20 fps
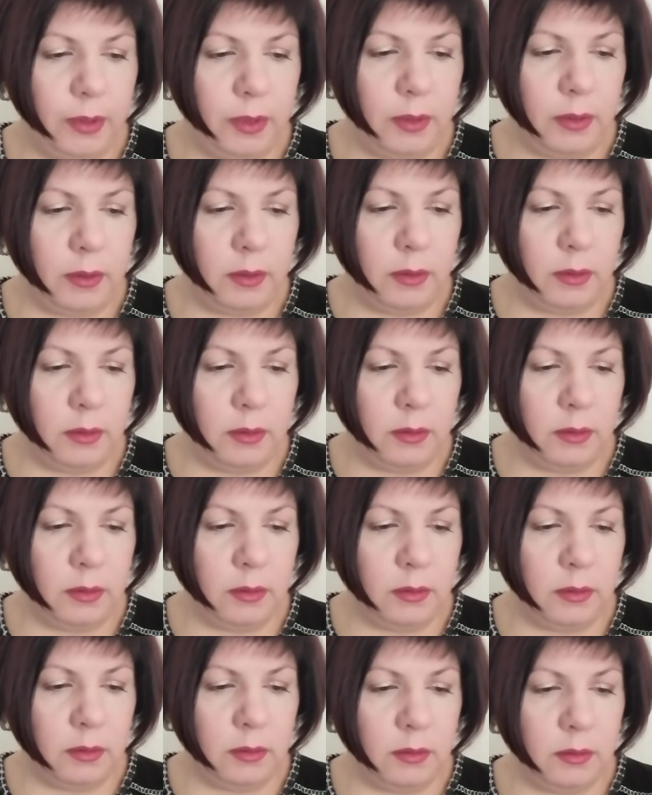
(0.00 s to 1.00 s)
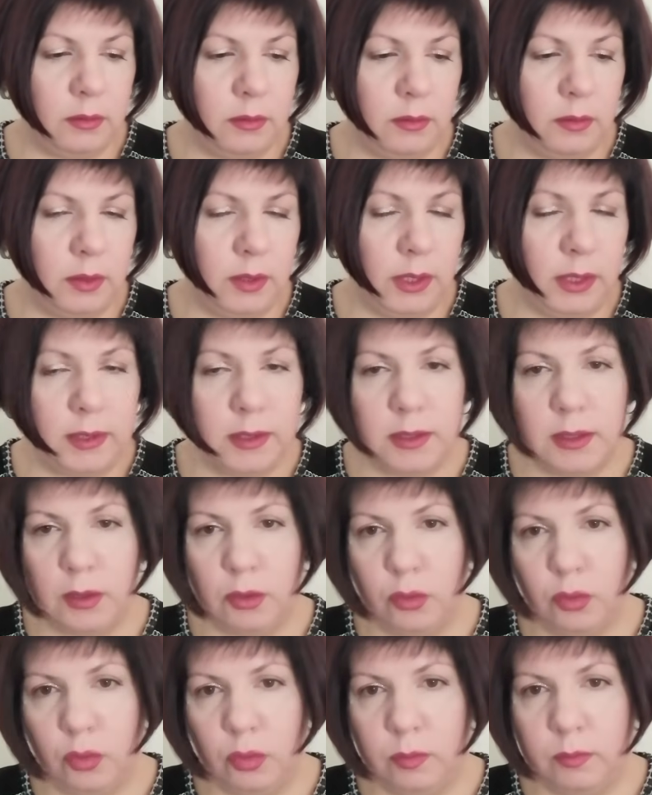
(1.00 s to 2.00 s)
Э, да,
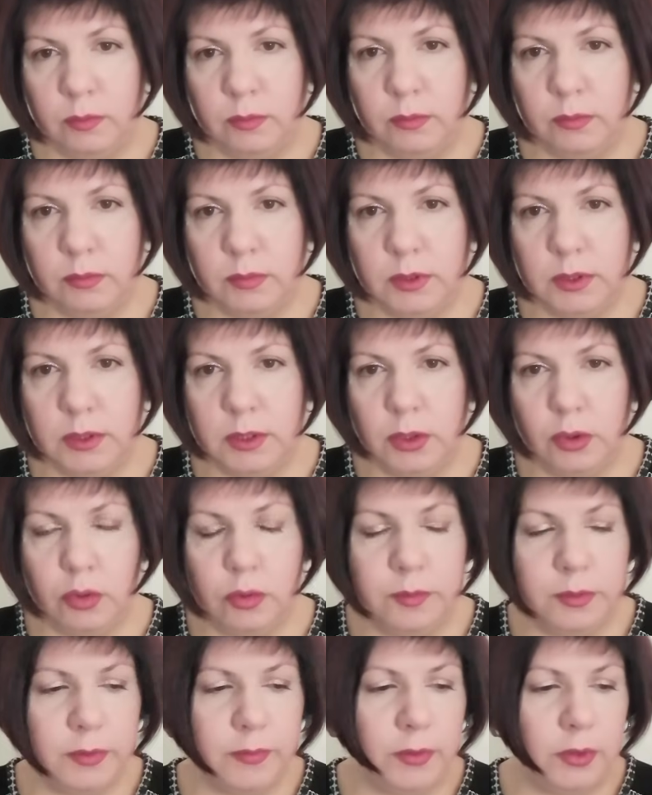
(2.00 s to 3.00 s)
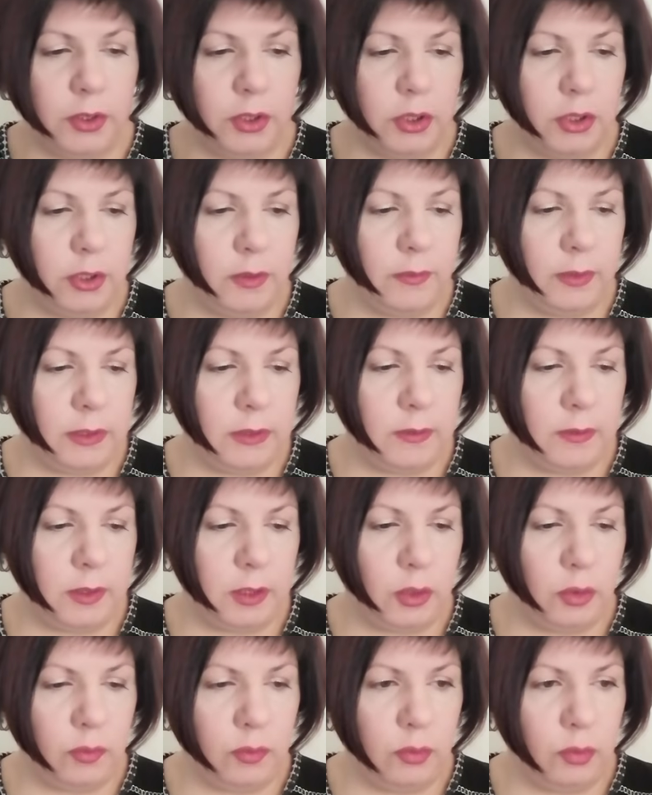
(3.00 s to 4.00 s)
знаком. Знаком с
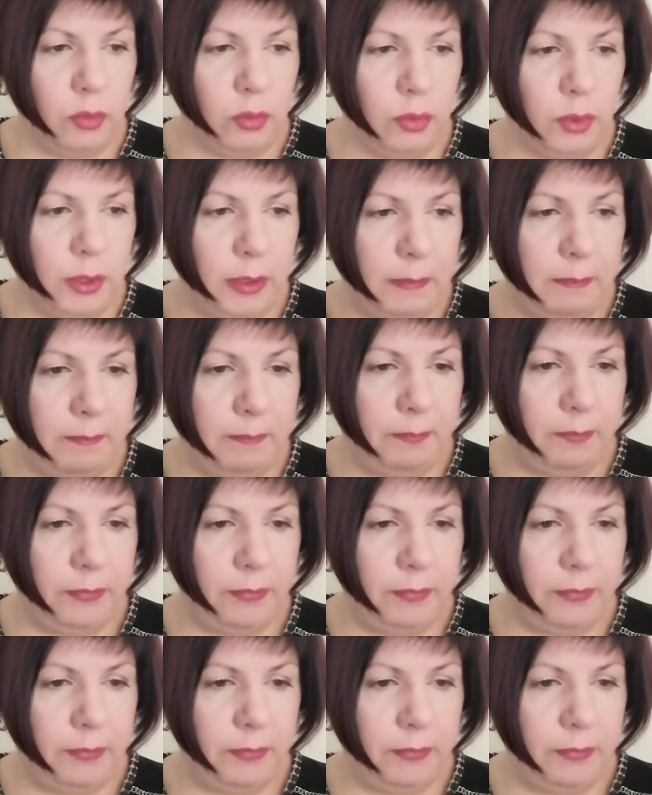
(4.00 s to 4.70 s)
2022 года.